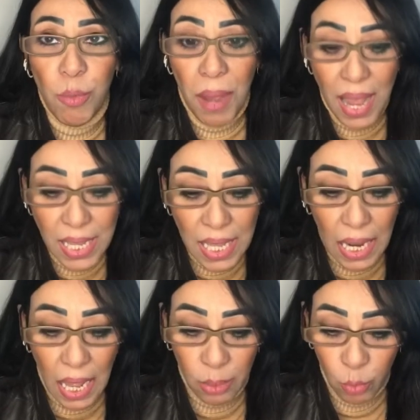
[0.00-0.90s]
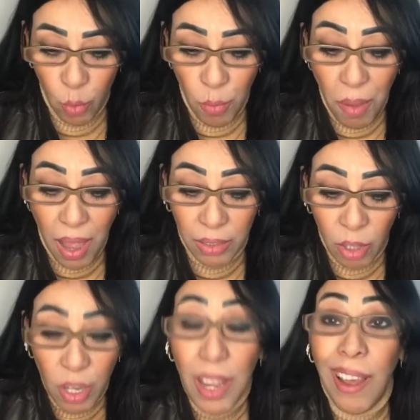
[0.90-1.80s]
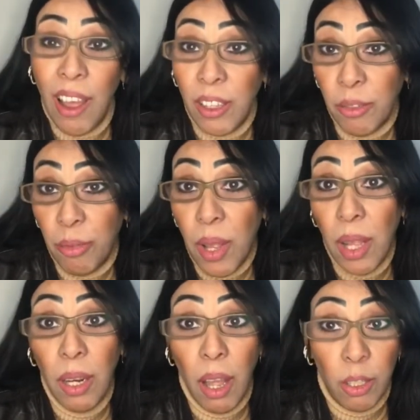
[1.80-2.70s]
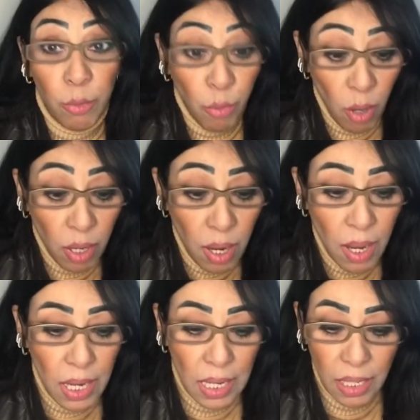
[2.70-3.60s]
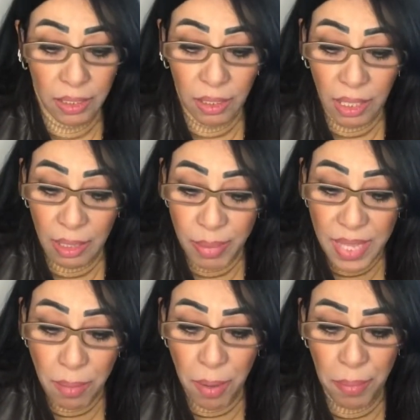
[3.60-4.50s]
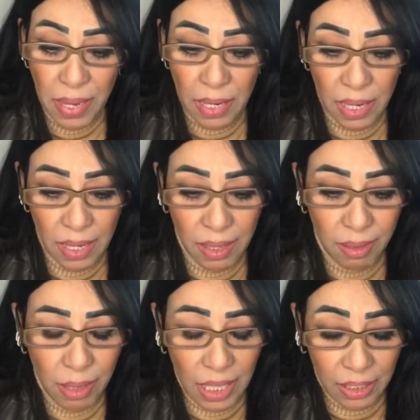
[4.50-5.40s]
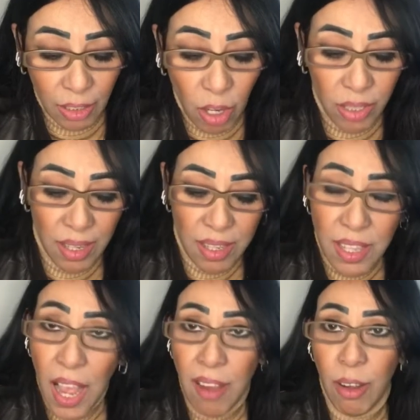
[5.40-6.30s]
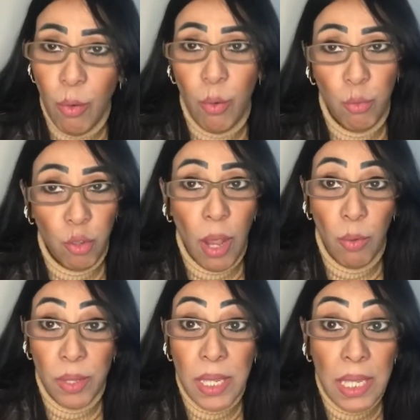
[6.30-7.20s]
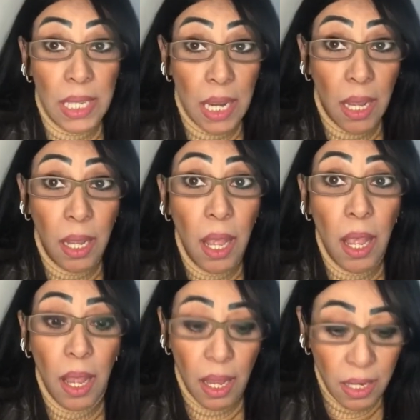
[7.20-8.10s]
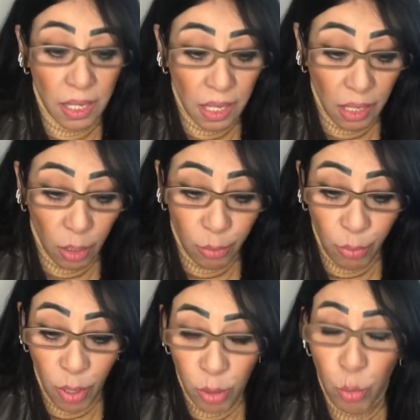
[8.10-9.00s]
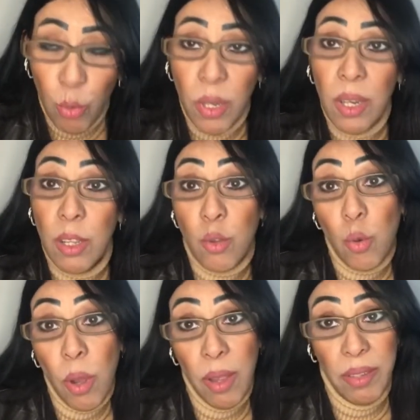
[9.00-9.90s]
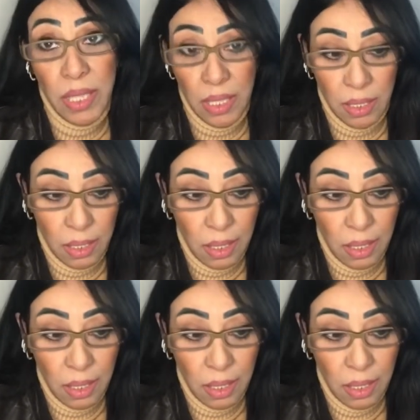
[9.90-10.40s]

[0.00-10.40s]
ما حصل عندهم قضايا خطف لاطفال بسبب ان اعتقاد الصحراء والمشعوذين هناك ان الاطفال دول زهريين